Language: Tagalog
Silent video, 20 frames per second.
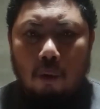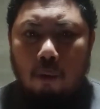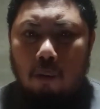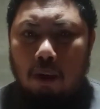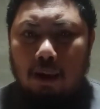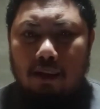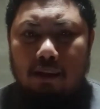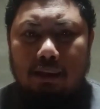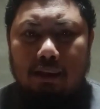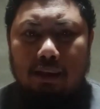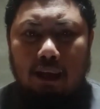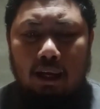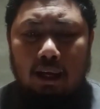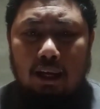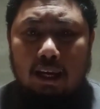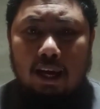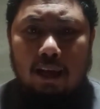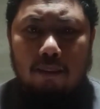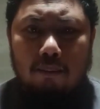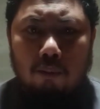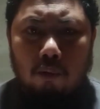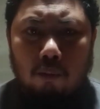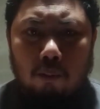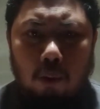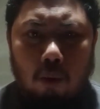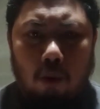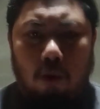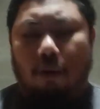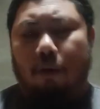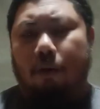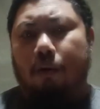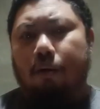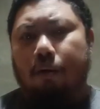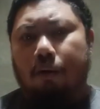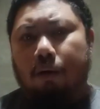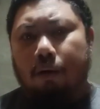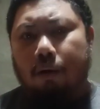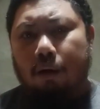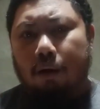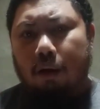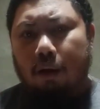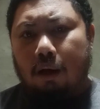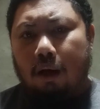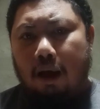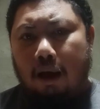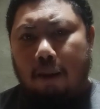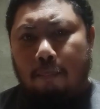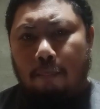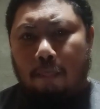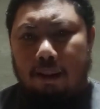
Once hingin mo po ang